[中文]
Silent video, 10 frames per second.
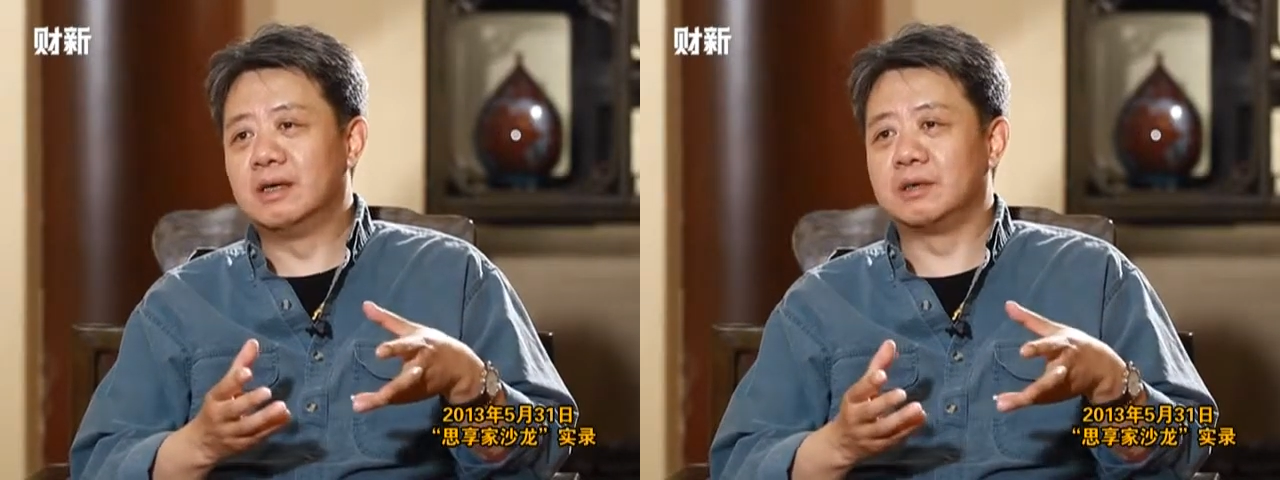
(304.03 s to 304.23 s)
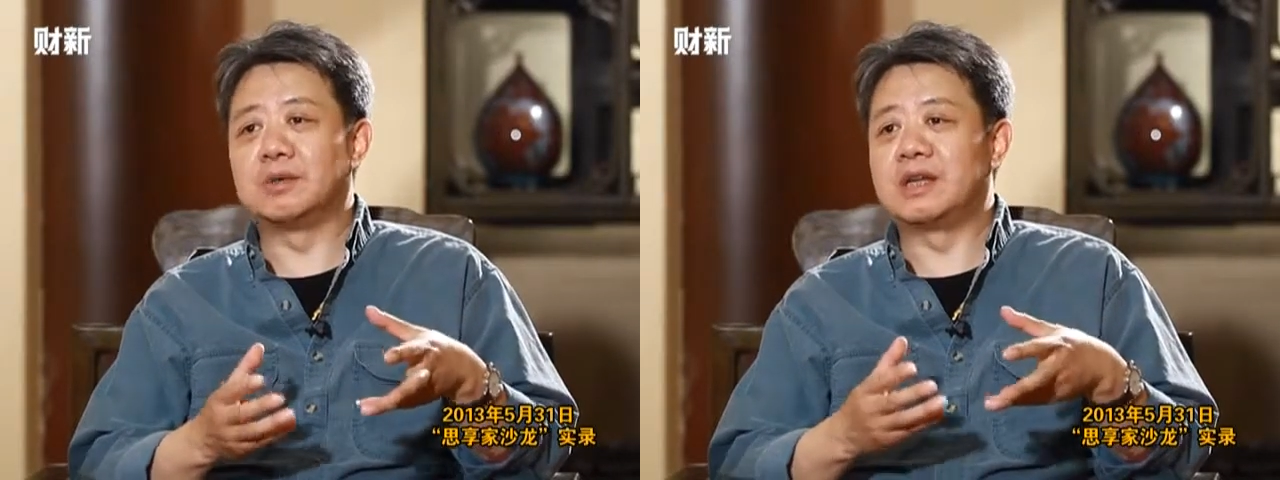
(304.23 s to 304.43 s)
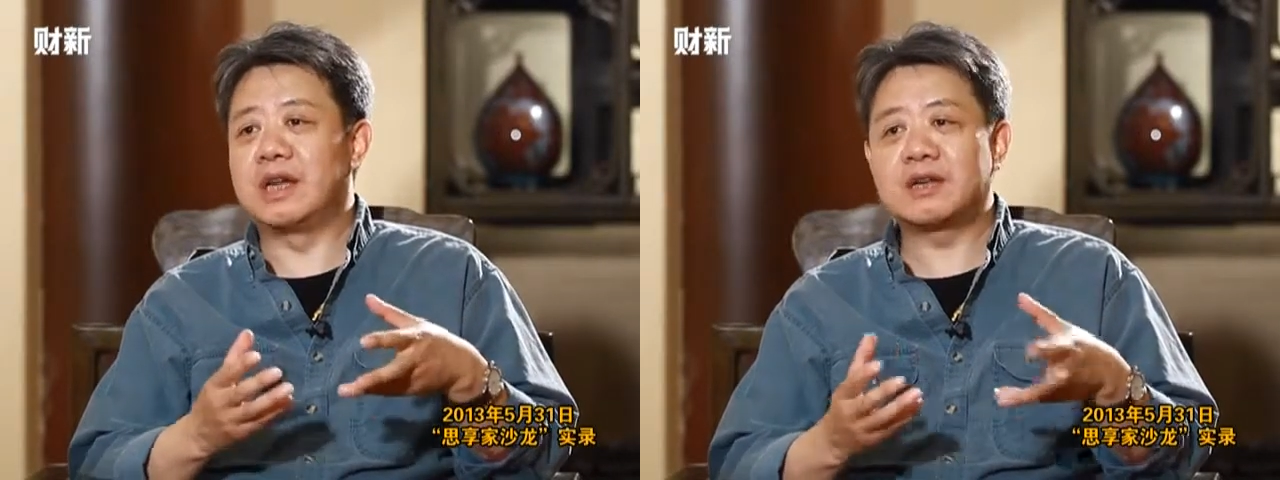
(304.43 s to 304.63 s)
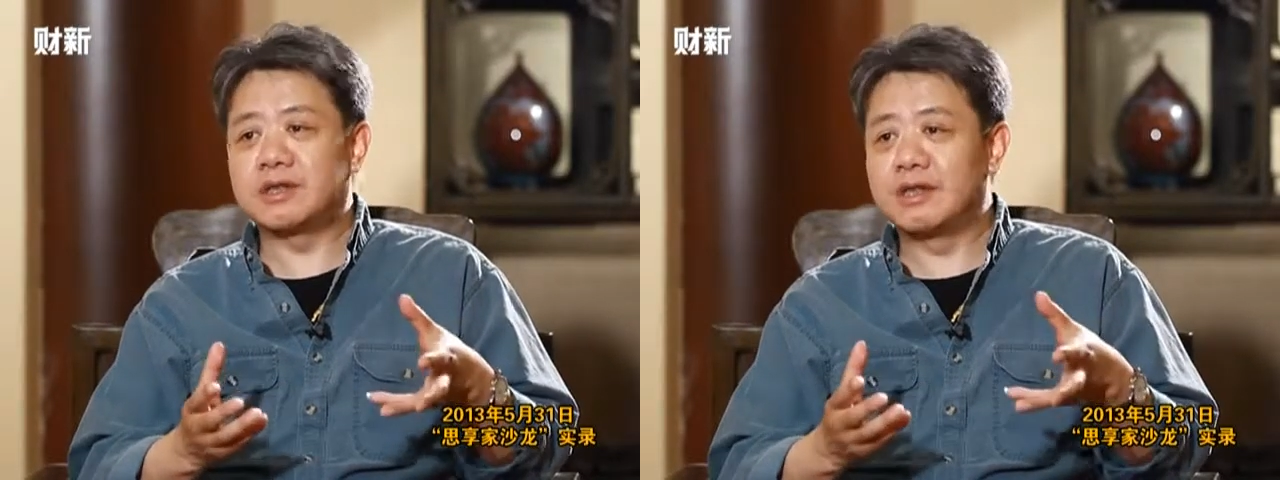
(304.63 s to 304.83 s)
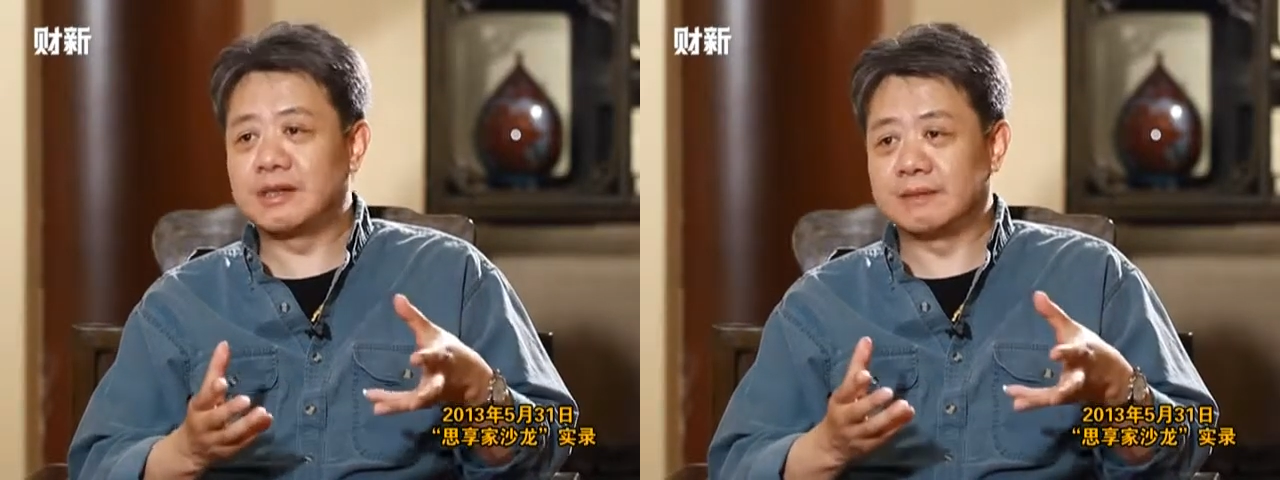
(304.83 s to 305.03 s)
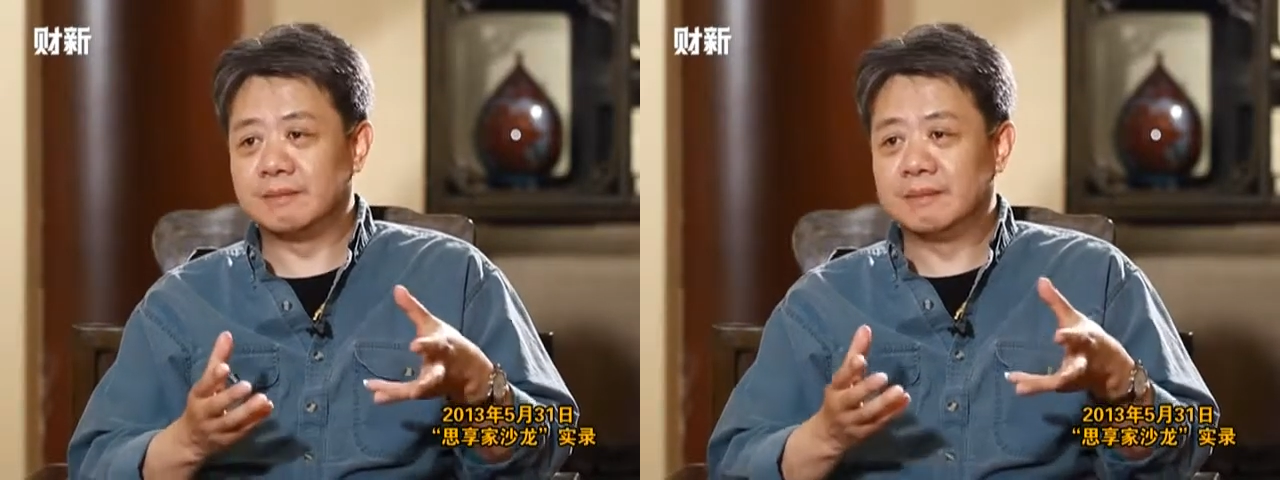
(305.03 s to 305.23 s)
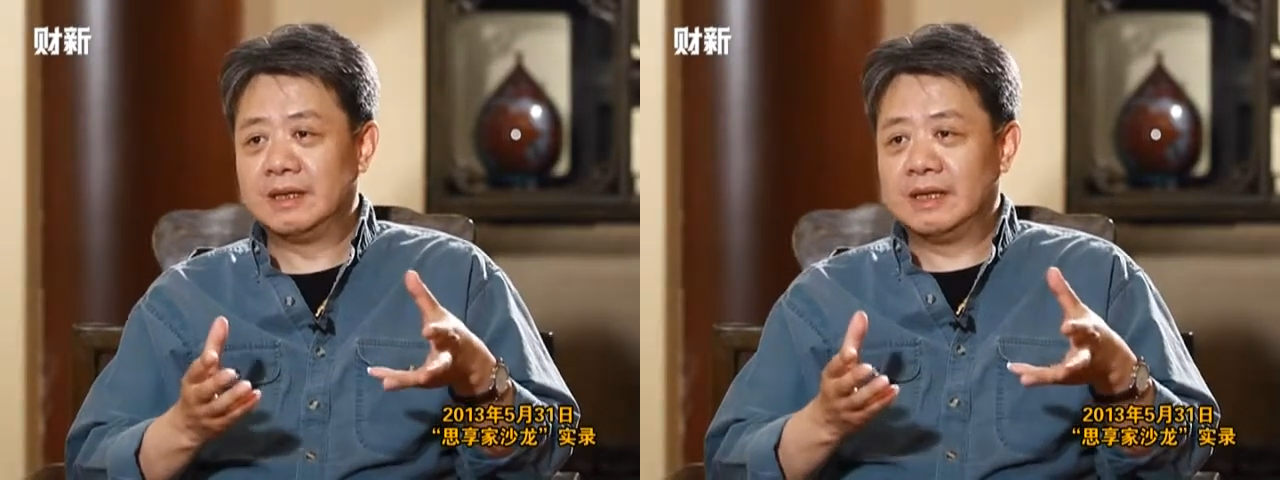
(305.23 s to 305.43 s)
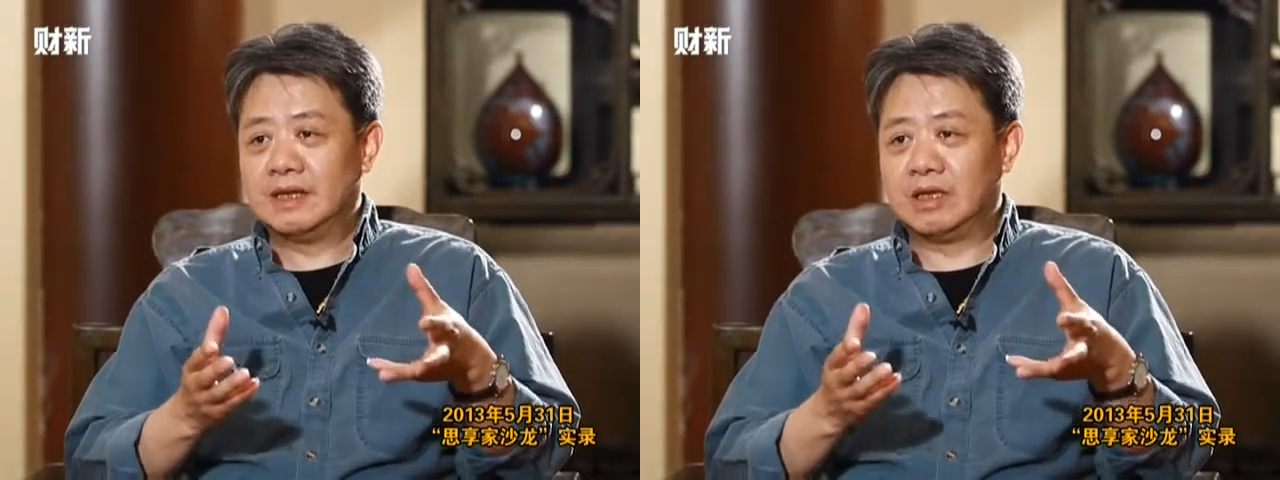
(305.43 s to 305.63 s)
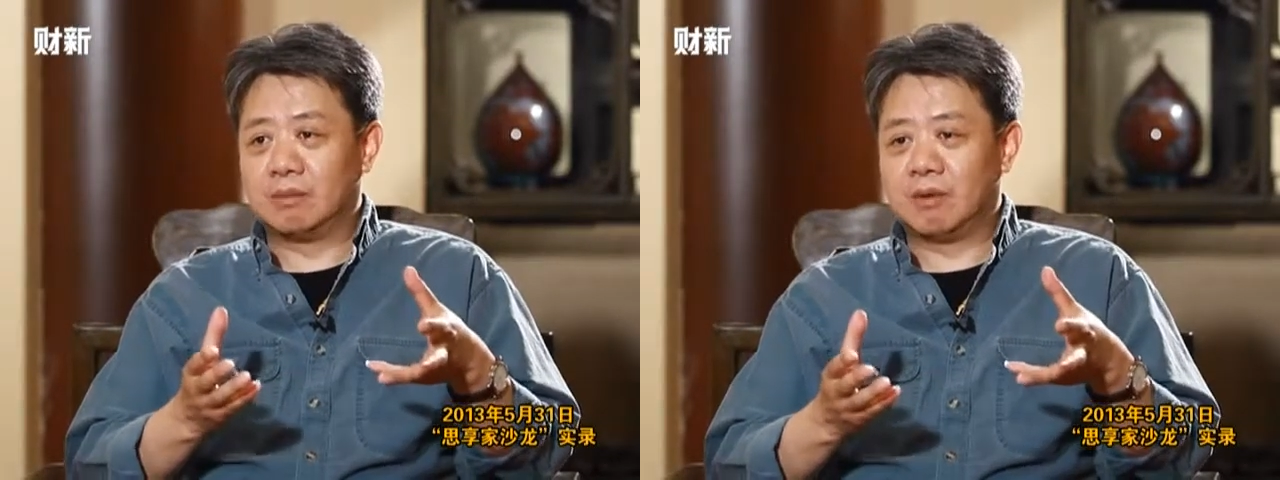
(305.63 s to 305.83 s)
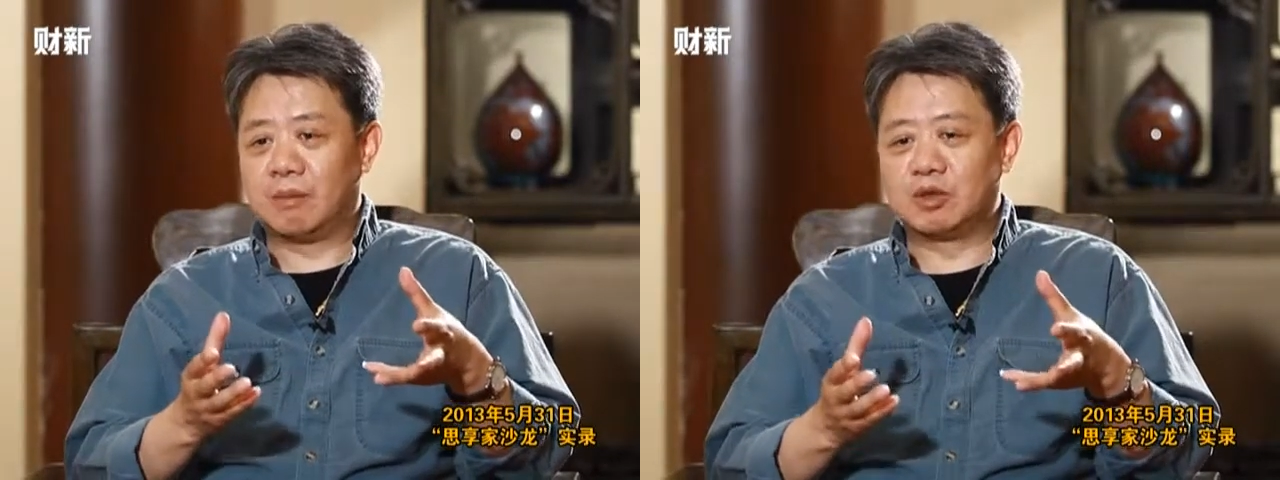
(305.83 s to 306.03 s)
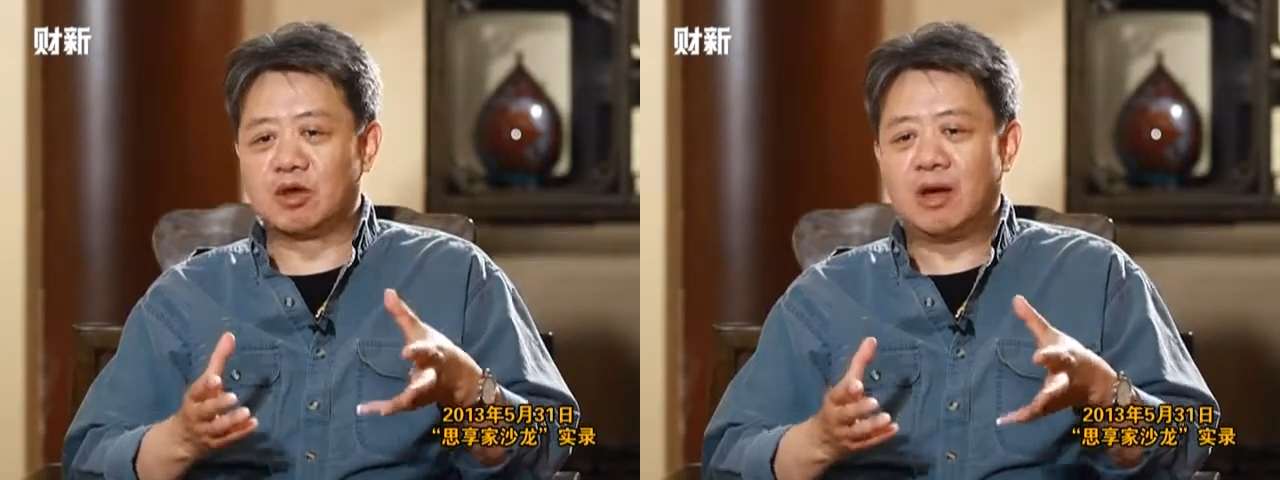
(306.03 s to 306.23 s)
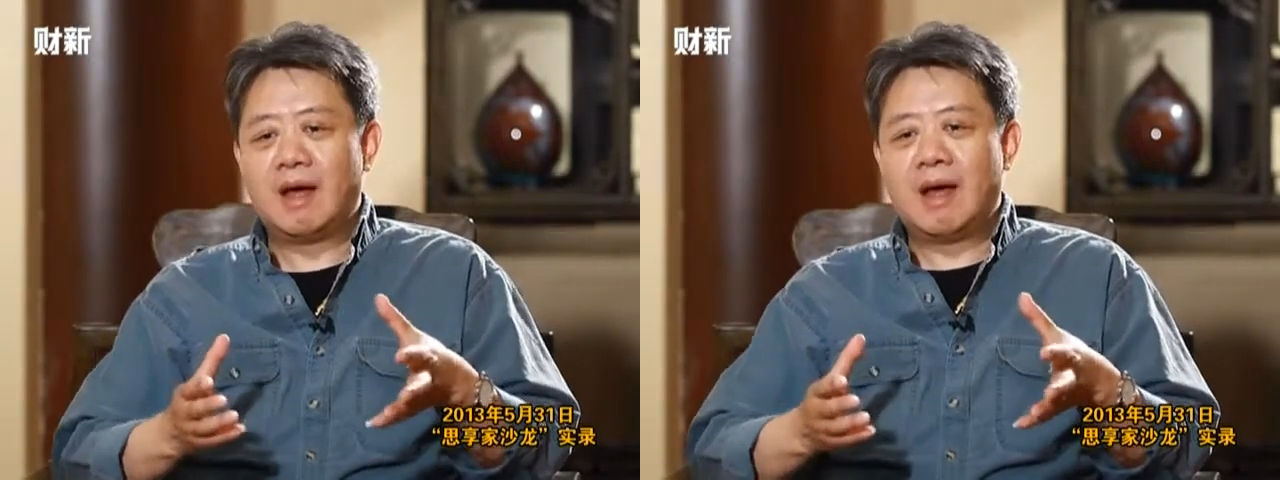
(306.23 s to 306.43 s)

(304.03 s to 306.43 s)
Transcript: 就 reductionism 一种毛病，说